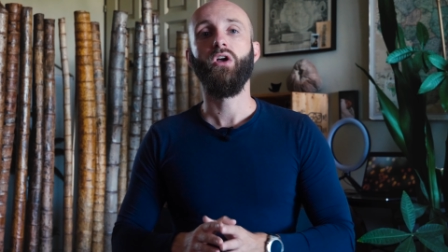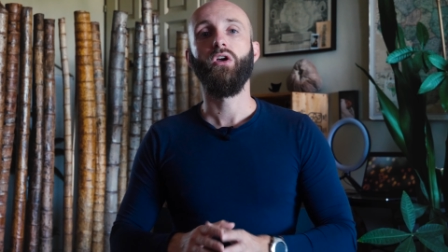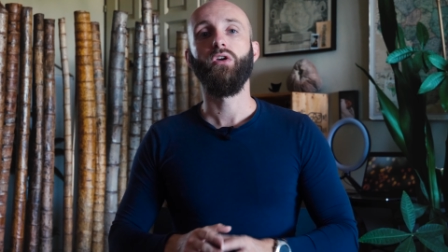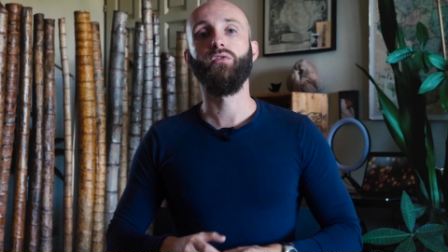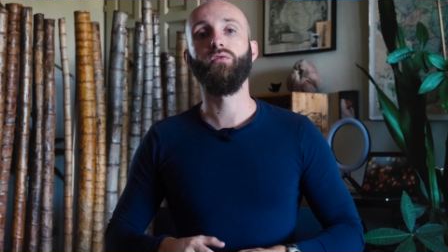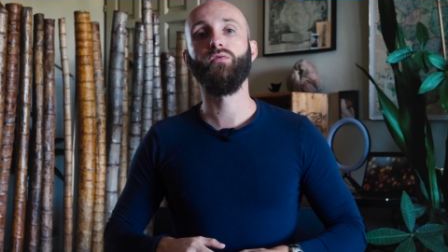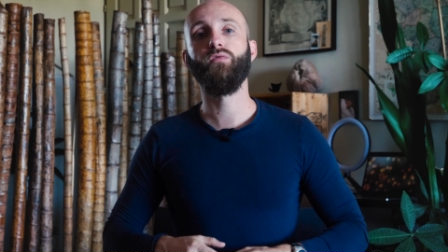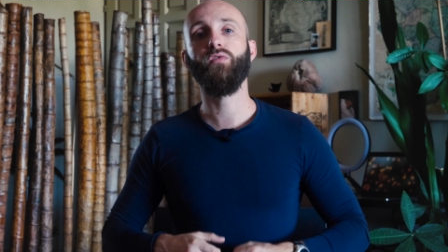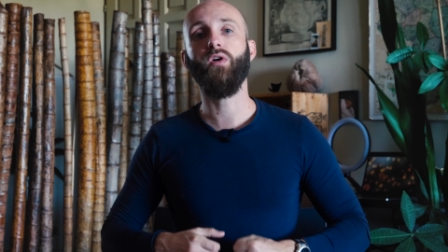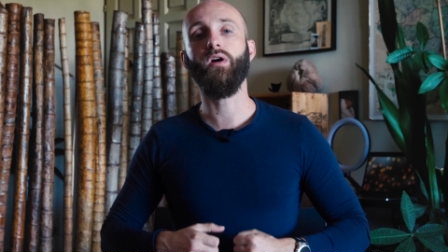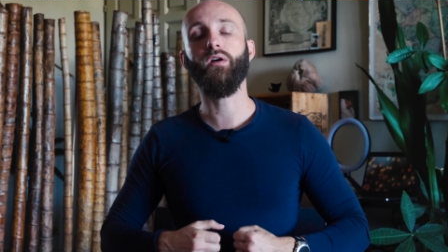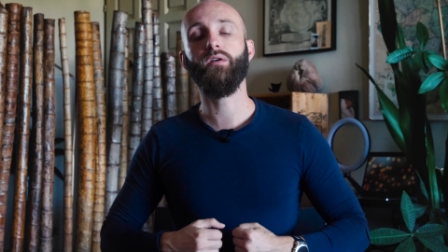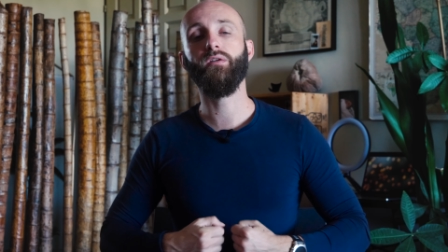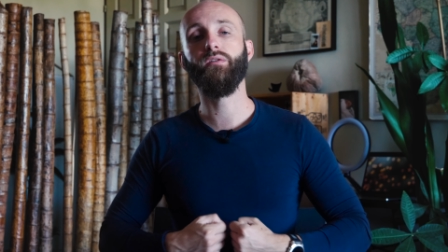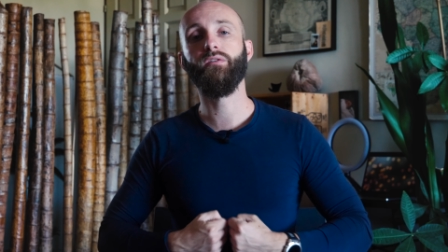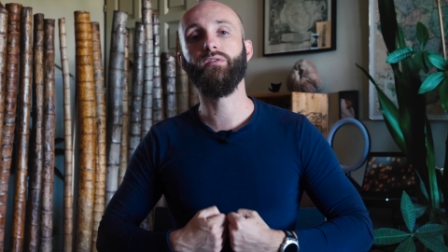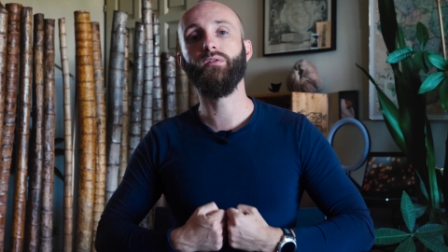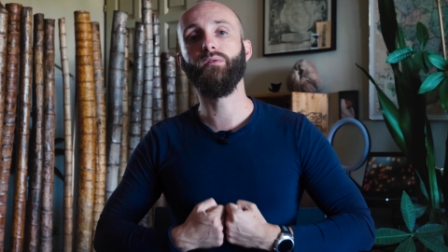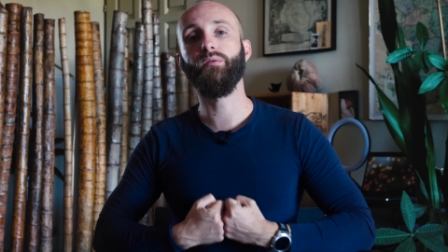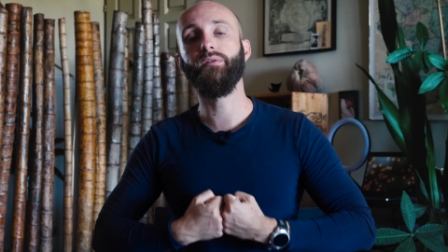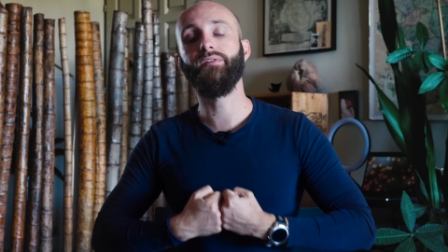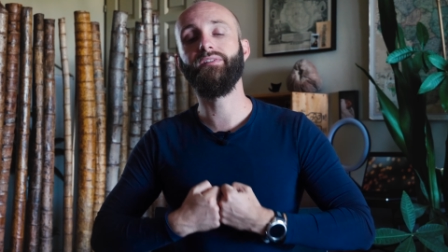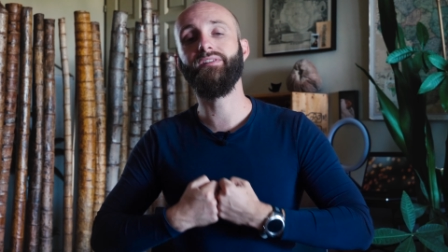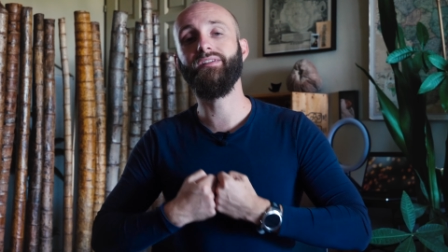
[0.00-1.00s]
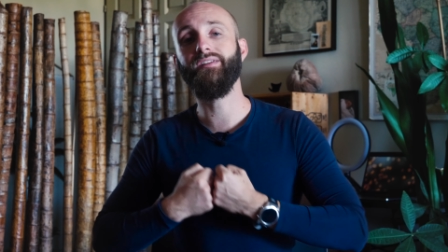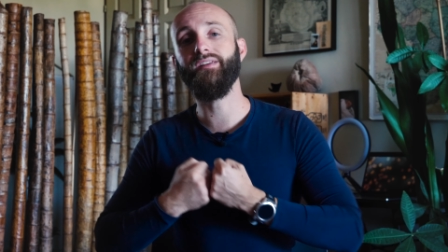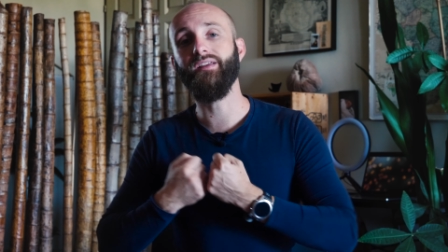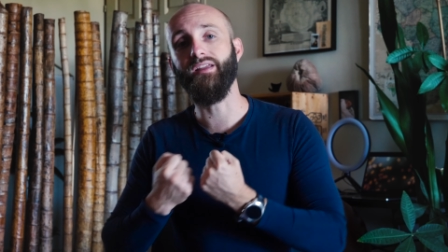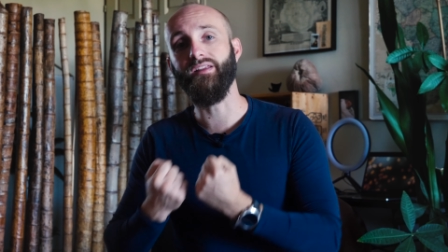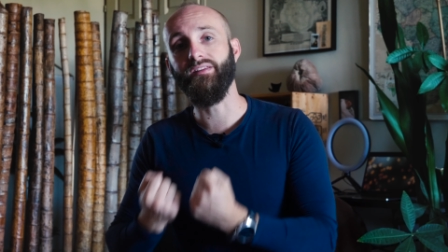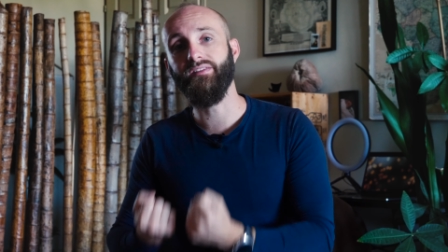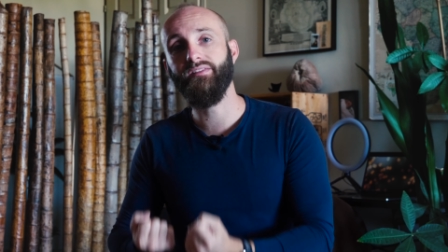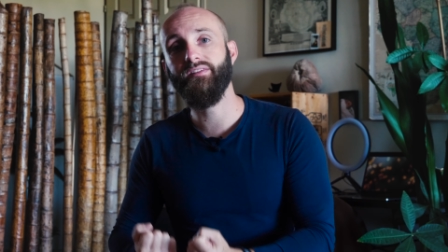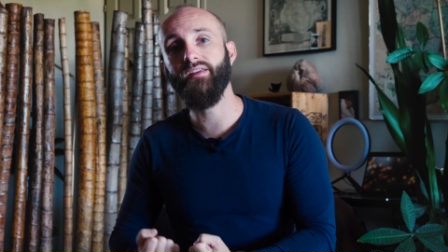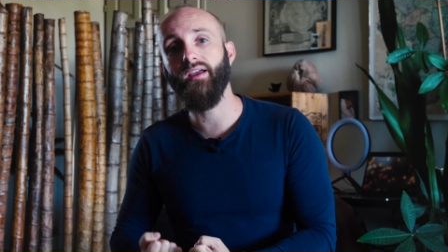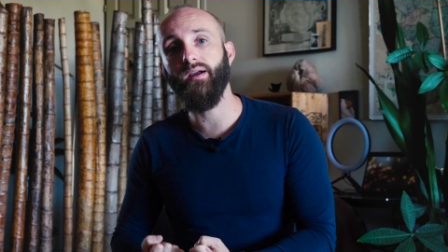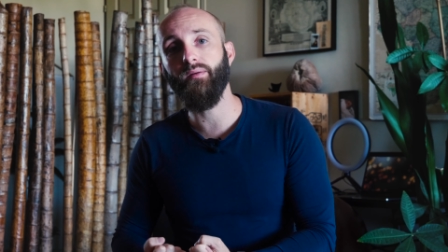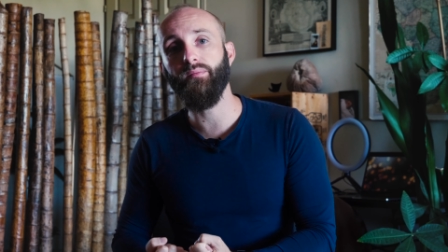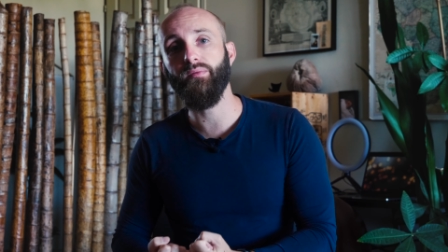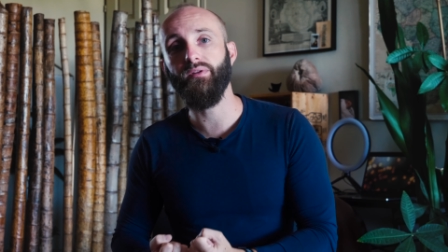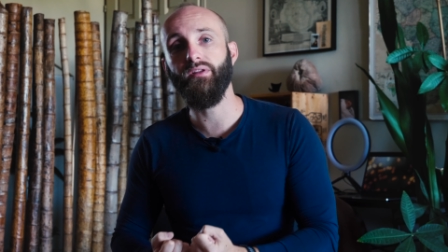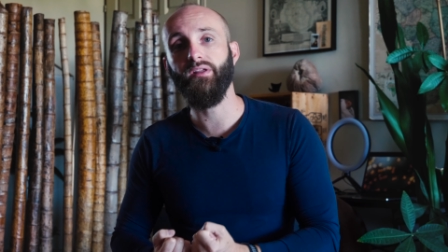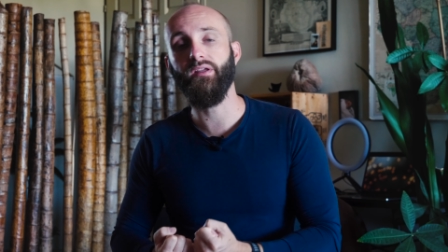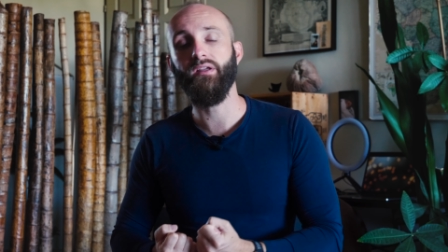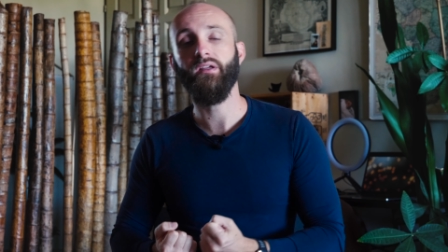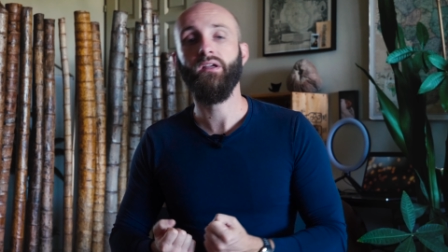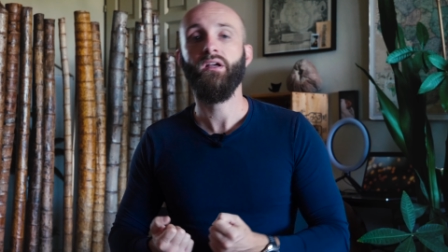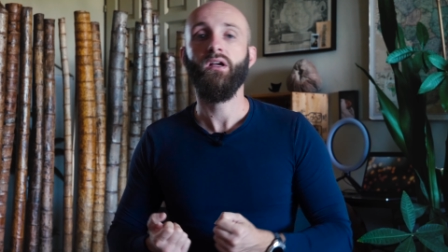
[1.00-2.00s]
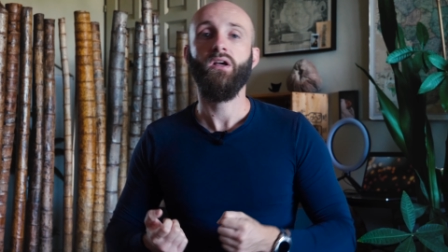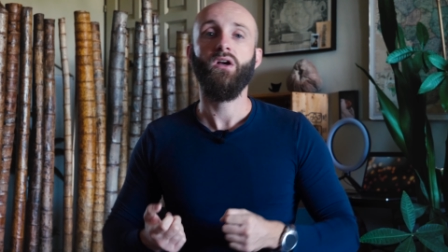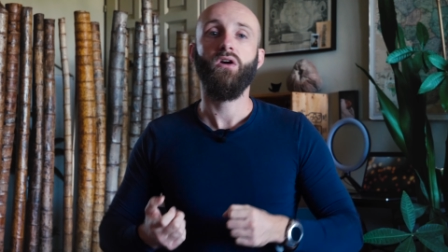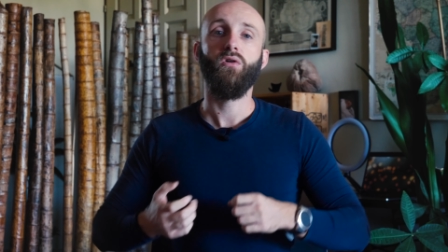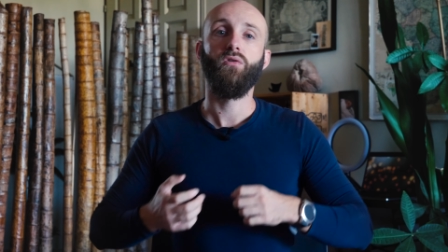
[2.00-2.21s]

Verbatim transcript: une fois que celui-ci est terminé,